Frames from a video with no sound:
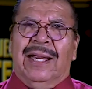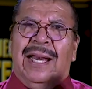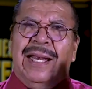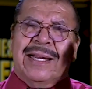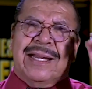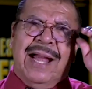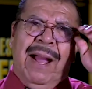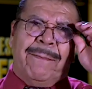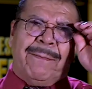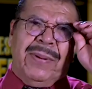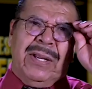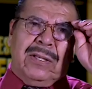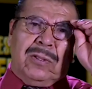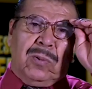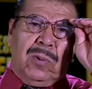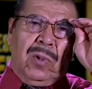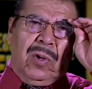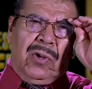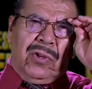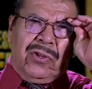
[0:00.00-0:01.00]
el
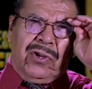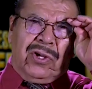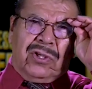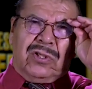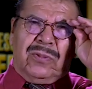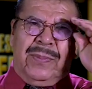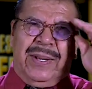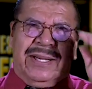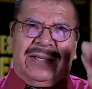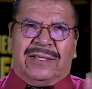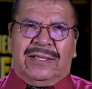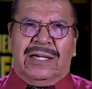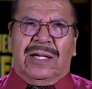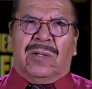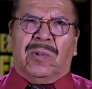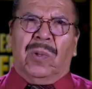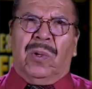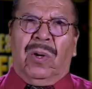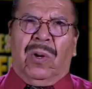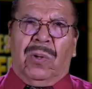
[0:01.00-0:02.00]
capítulo 2,
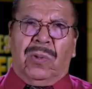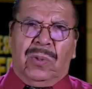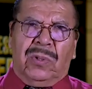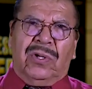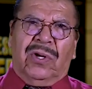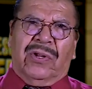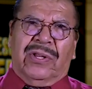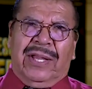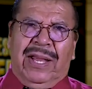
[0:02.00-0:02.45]
versículo 1